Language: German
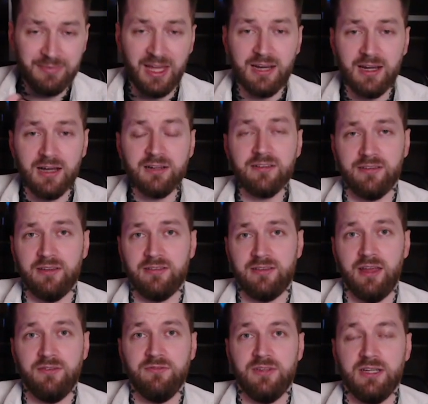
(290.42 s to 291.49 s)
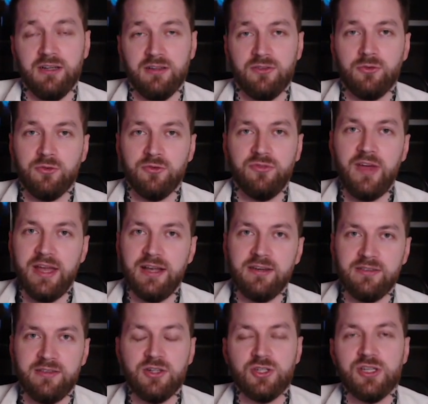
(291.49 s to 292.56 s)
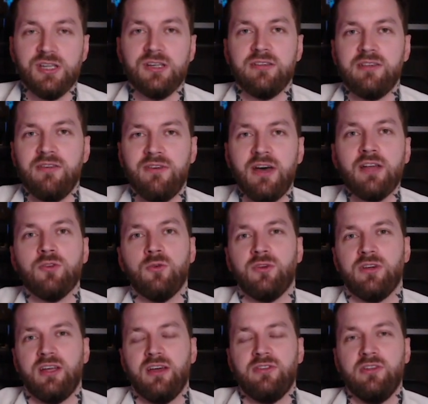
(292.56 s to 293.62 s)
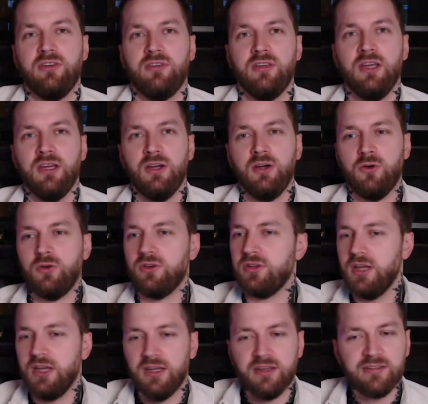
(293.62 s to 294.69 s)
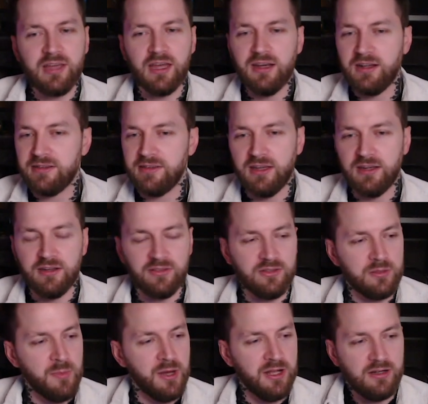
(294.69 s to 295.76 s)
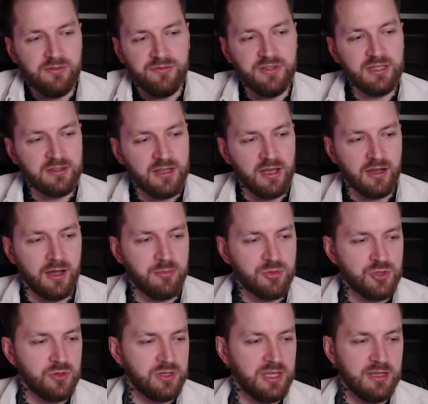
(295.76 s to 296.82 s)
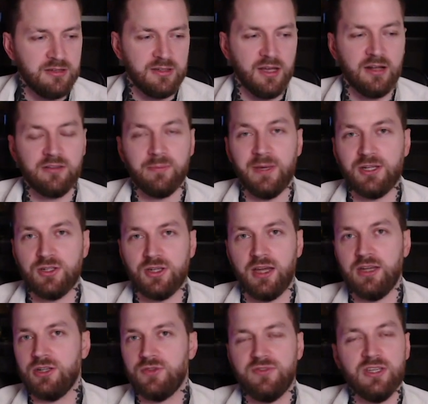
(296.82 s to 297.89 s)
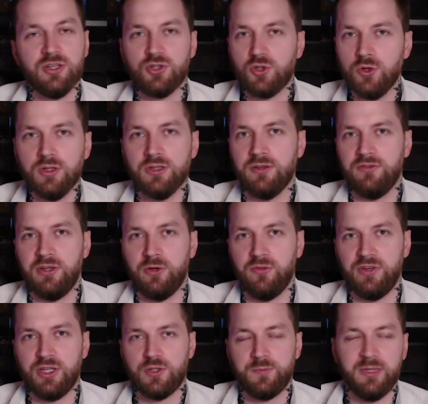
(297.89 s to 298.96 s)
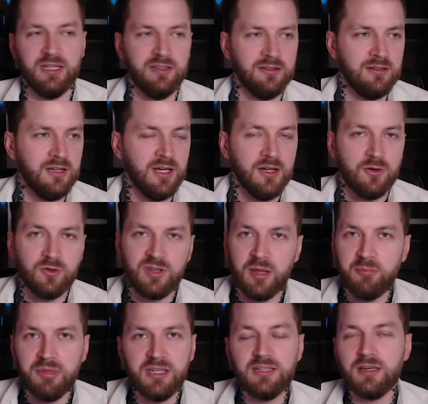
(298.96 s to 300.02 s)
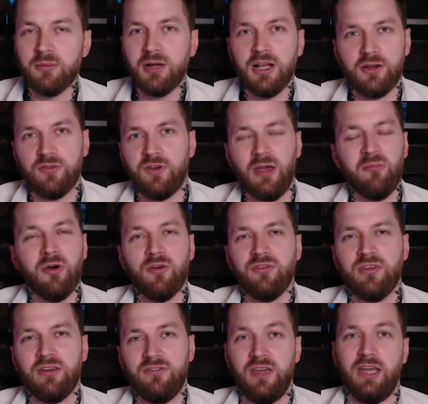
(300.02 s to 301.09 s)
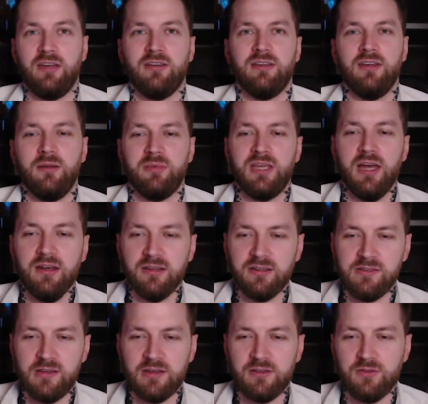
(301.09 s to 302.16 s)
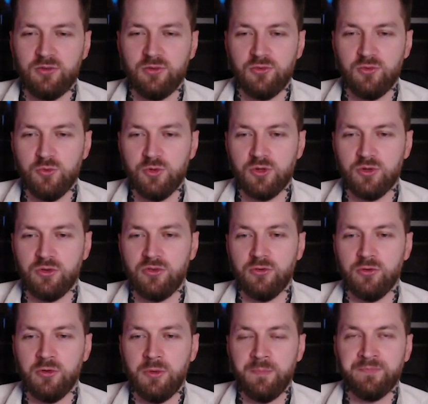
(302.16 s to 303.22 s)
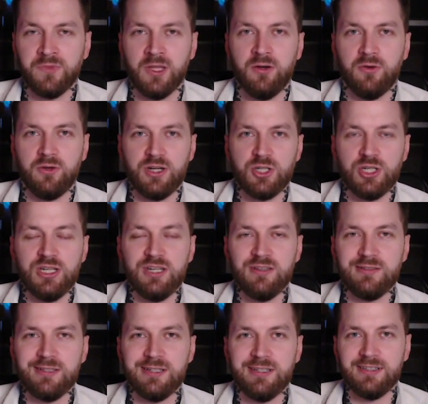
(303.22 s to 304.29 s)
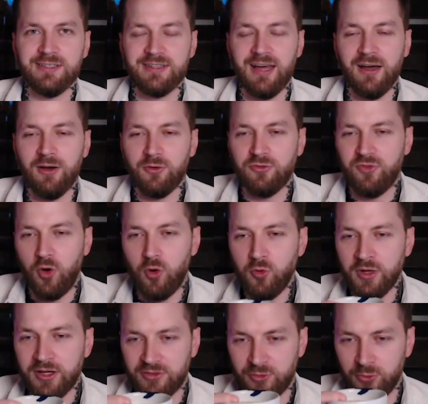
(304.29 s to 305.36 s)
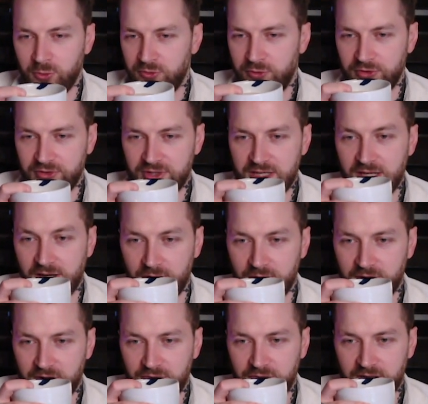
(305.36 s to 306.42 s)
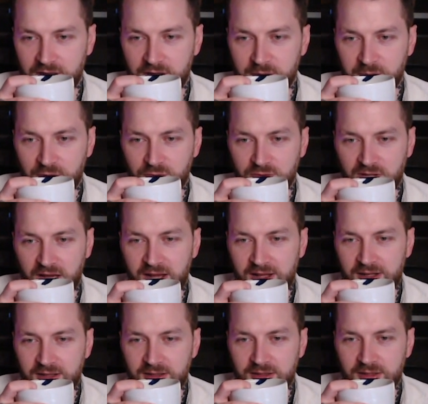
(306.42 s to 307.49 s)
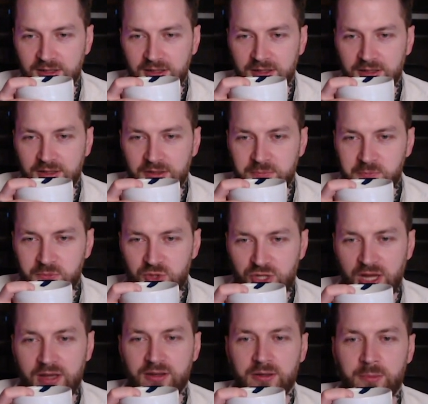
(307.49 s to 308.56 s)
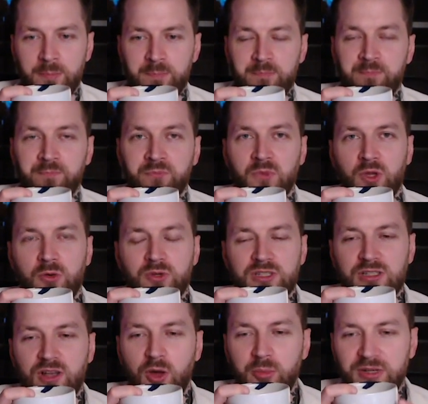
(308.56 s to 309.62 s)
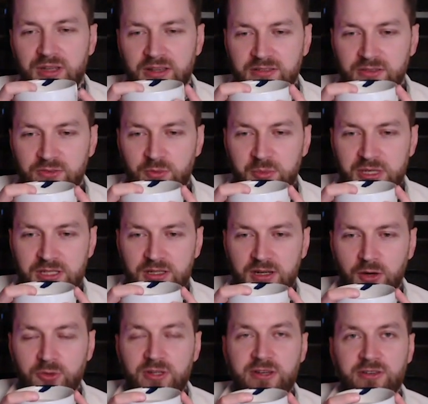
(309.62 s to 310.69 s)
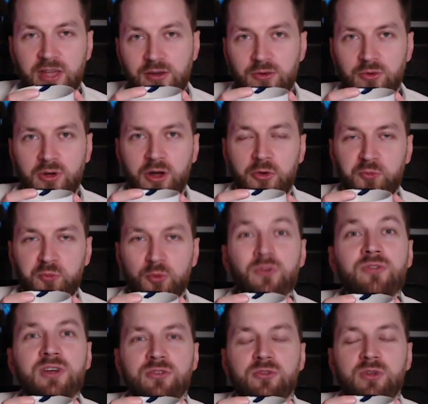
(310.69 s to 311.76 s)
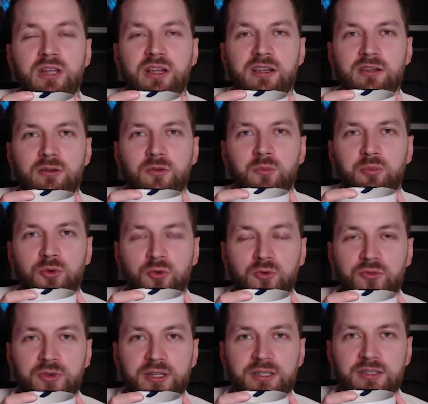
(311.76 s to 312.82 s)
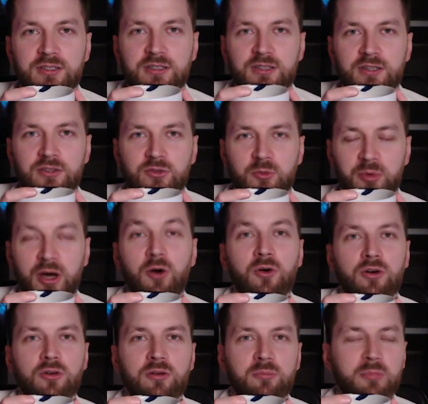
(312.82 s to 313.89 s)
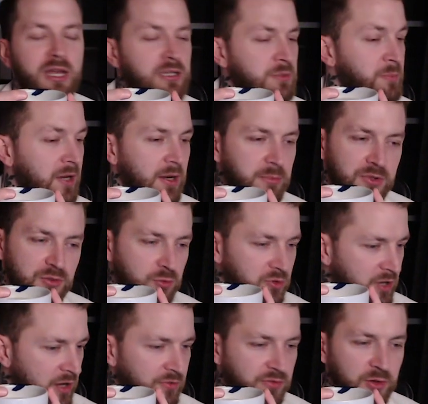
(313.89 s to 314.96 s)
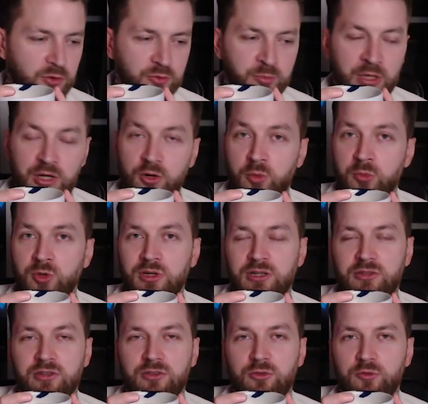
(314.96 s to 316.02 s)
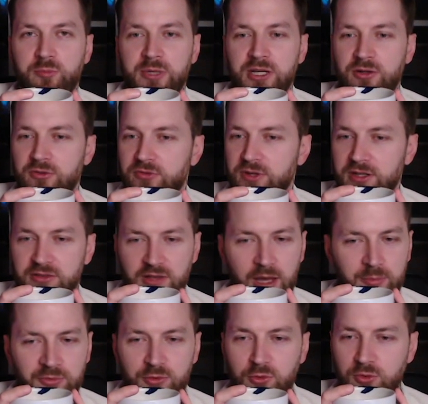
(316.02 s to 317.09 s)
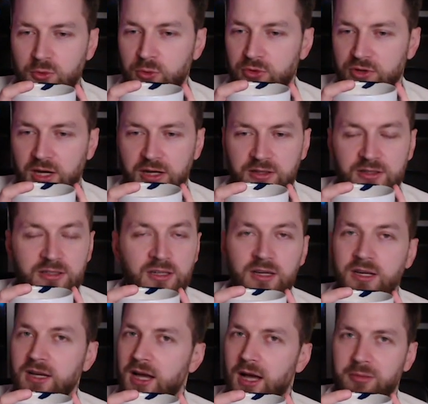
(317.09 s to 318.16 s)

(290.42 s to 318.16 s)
habe dann Angst, dass dann wieder so ein Verhältnis entsteht, dass Erwartungen da sind. Und es kann halt sein, dass ich mal vier Tage am Stück jeden Tag zwei, drei, vier Stunden WoW spiele und dann bin ich aber halt auf einmal auch wieder weg. Dann habe ich andere Sachen zu tun und so und dann steht Gilde da und verhungert so vor sich hin. Und das finde ich halt immer total schade. Und ich glaube, das ist für mich genau die Trennung aus professionell und beruflich, die ich so brauche. Manchmal habe ich total viel Lust, mit der Community zu spielen und finde das absolut großartig,